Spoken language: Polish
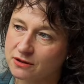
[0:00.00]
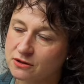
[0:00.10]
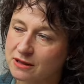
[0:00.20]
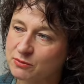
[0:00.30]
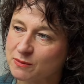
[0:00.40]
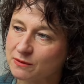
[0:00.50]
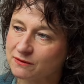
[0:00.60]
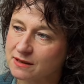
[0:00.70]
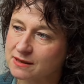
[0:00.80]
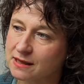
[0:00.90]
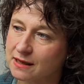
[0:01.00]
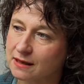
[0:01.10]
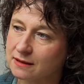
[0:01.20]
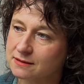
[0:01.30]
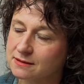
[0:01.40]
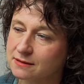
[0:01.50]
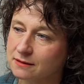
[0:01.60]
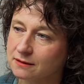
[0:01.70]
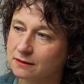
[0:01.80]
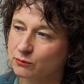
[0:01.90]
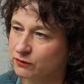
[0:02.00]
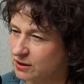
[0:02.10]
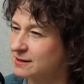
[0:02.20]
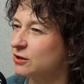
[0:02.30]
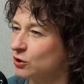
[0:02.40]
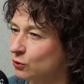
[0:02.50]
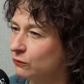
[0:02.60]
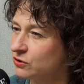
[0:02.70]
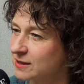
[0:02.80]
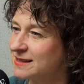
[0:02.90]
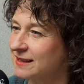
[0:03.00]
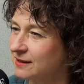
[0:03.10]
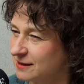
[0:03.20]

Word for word: Czy ta przeprowadzka z, mówi się Stychów, czy Stych?